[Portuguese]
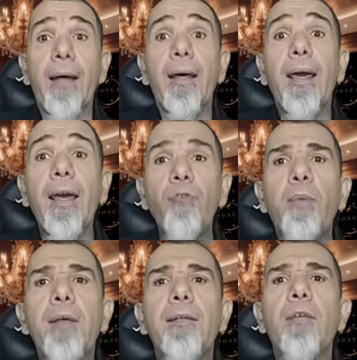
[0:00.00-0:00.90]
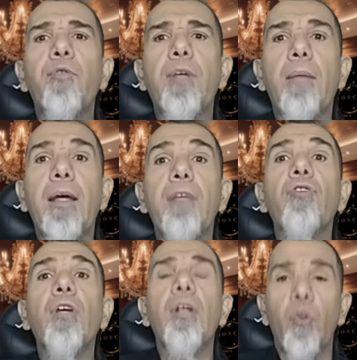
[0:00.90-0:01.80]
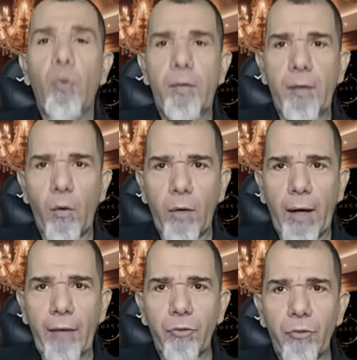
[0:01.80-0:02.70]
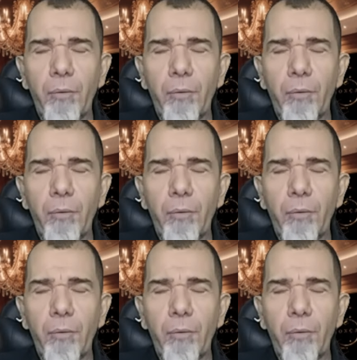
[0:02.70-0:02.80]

especificamente no seu caso.